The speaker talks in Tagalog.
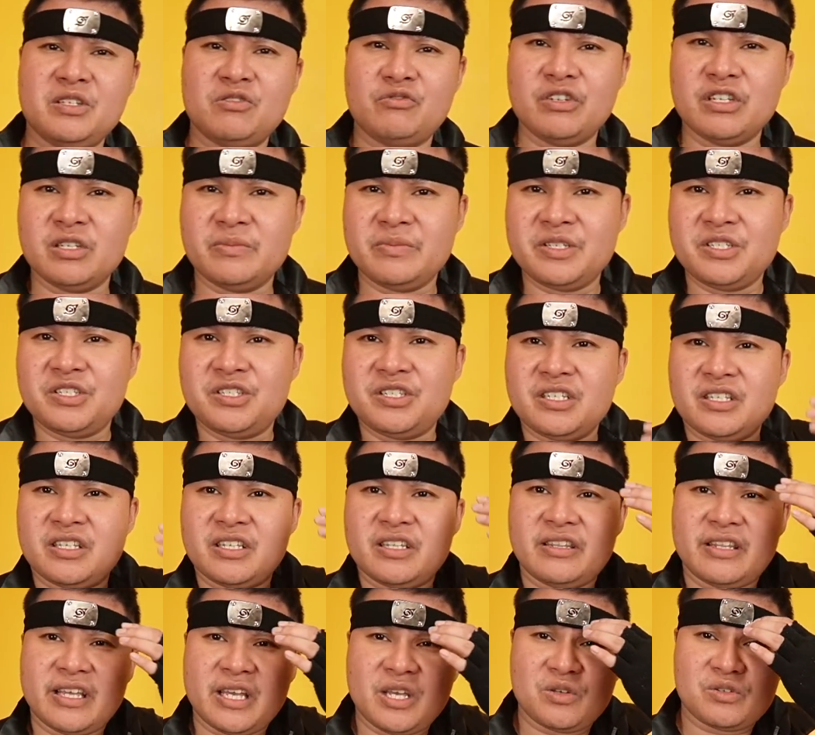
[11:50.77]
Realme GT
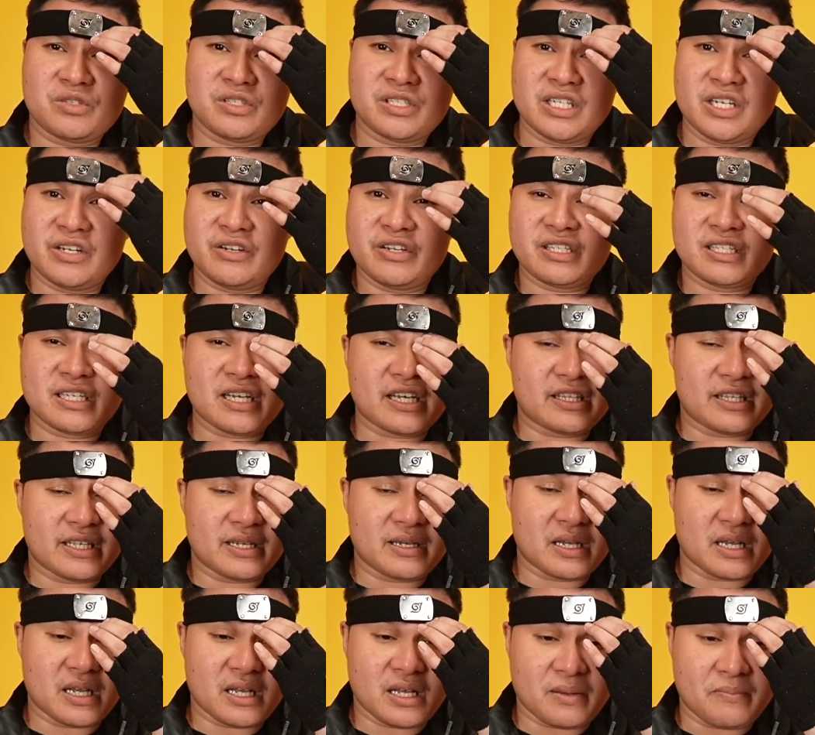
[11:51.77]
Neo series sa
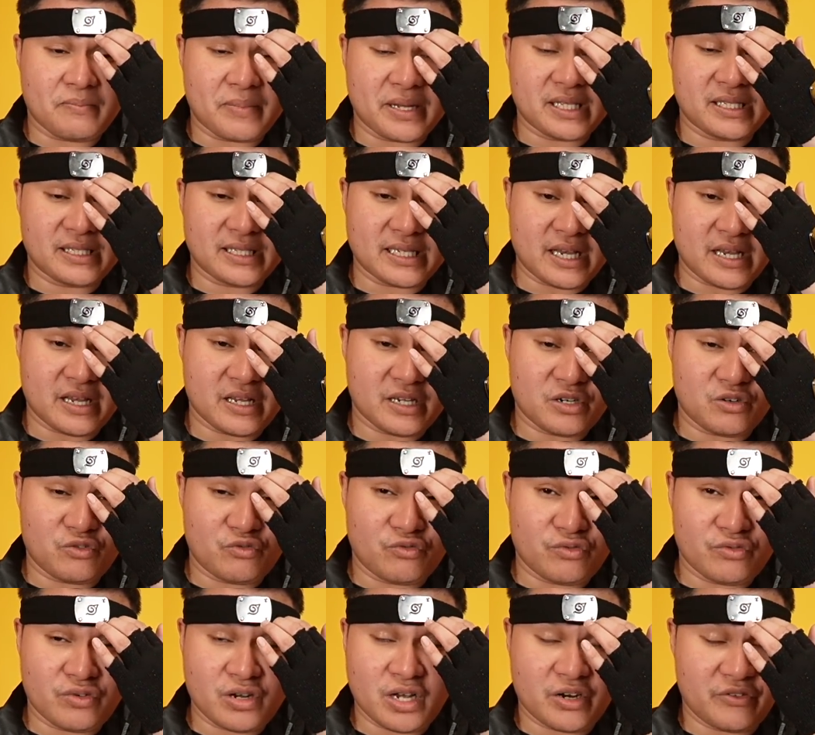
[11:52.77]
ating uh, bansa?
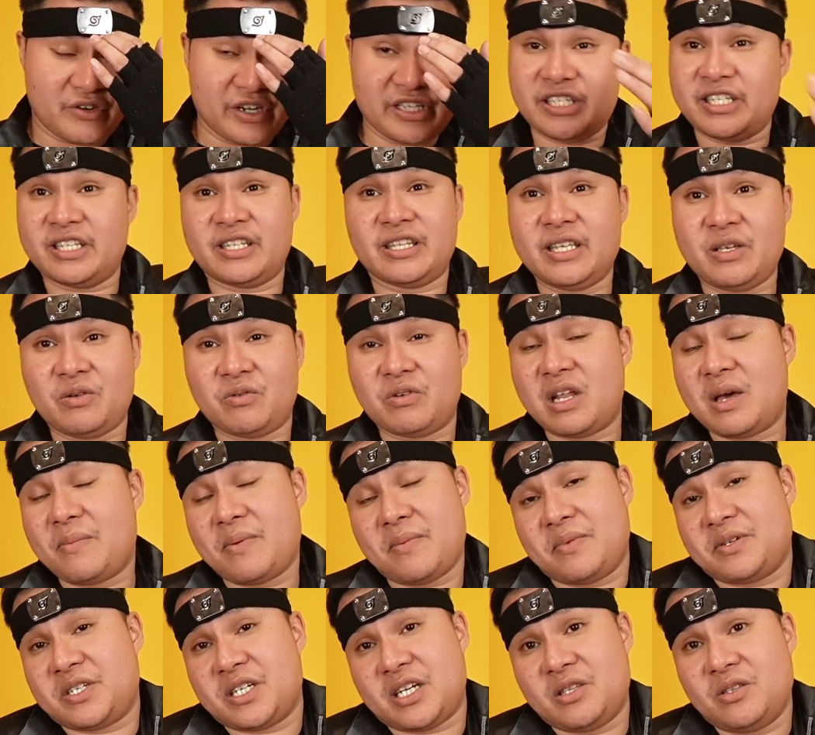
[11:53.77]
Uh, recently, wala pa
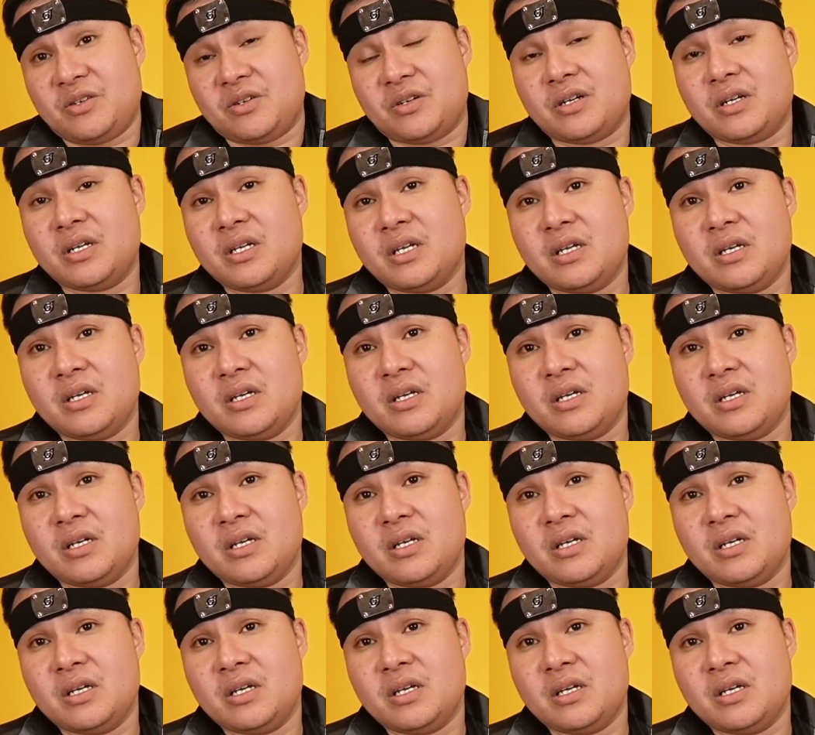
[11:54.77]
masyado.